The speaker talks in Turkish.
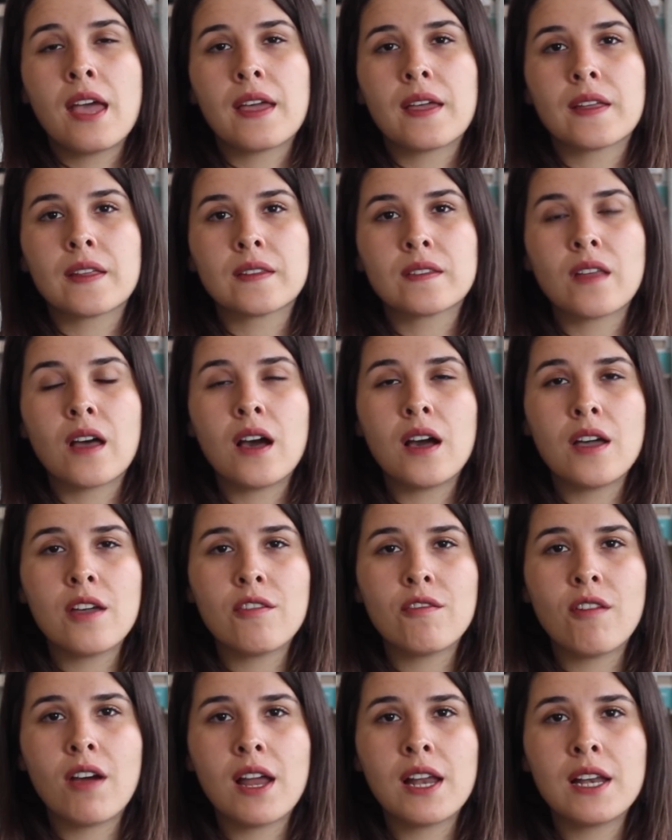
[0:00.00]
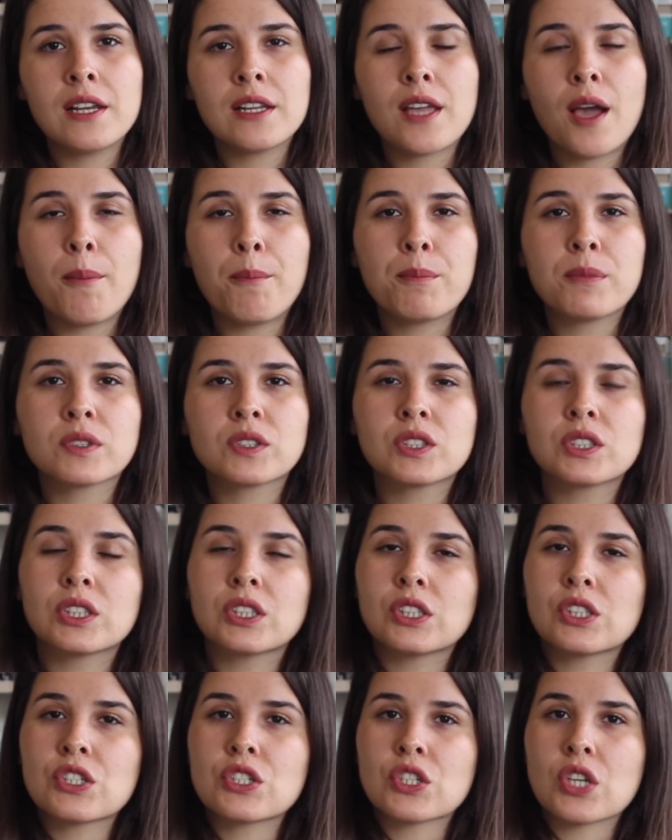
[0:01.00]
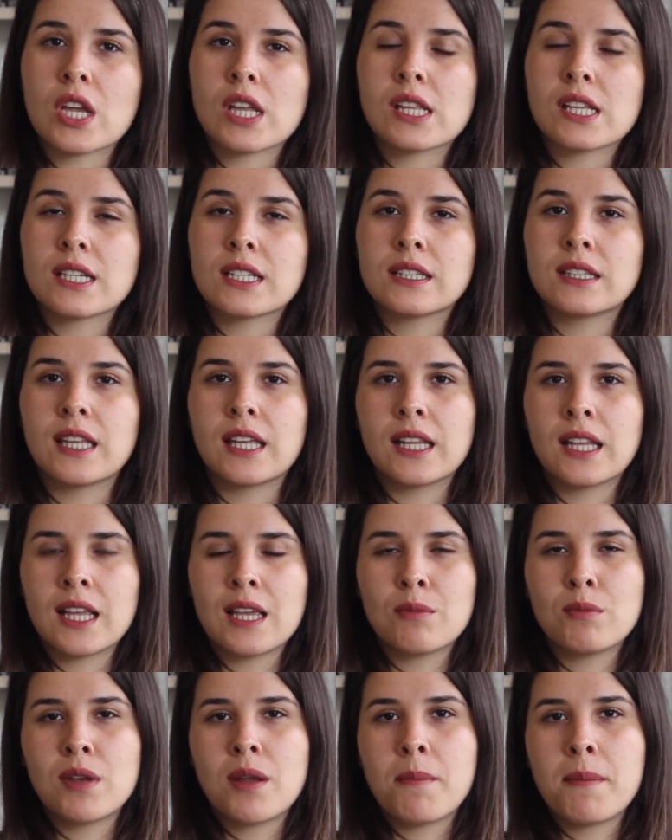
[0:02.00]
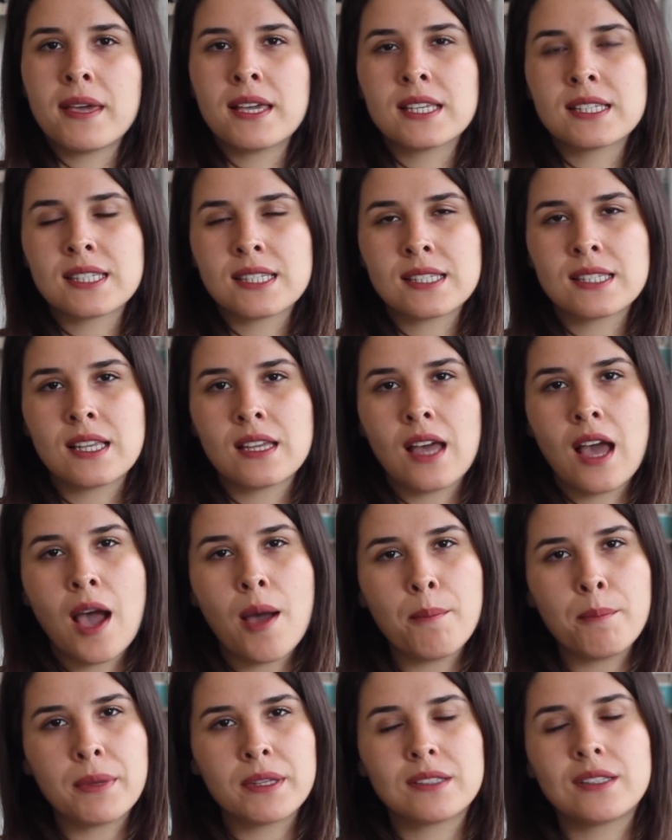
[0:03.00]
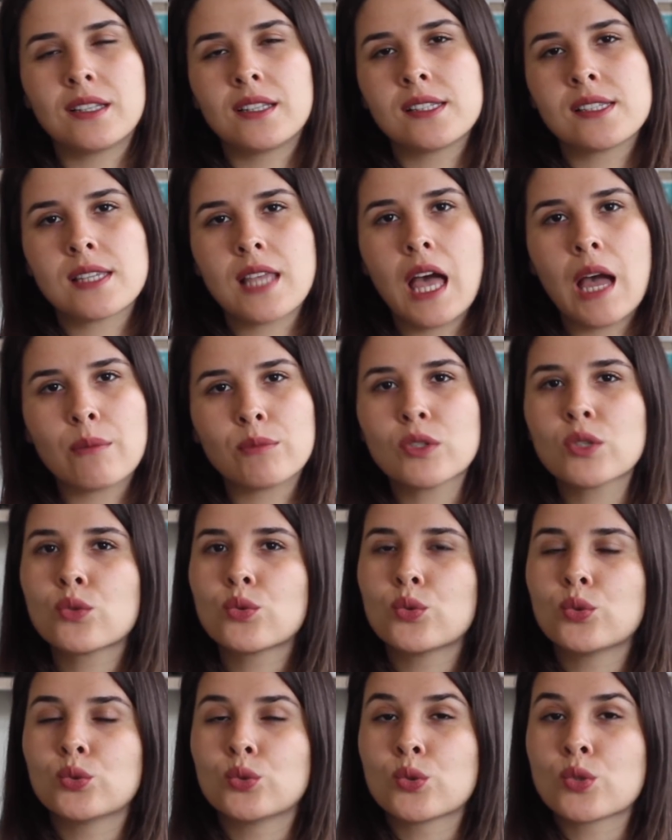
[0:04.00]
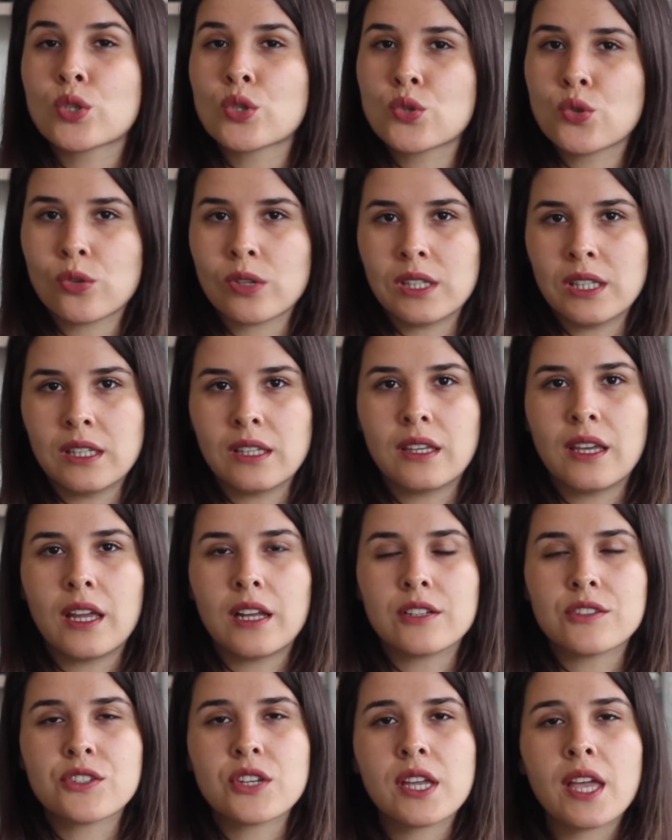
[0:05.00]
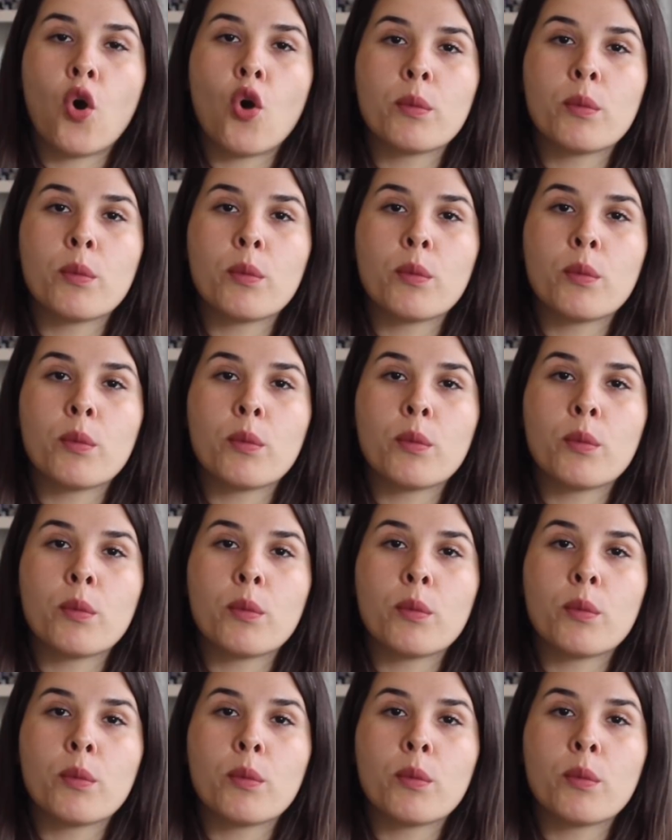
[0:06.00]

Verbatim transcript: E, daha evvel yapmadığınız şeyleri deneyimlemek size hem bedeninize hem de ruhunuza çok iyi gelecek.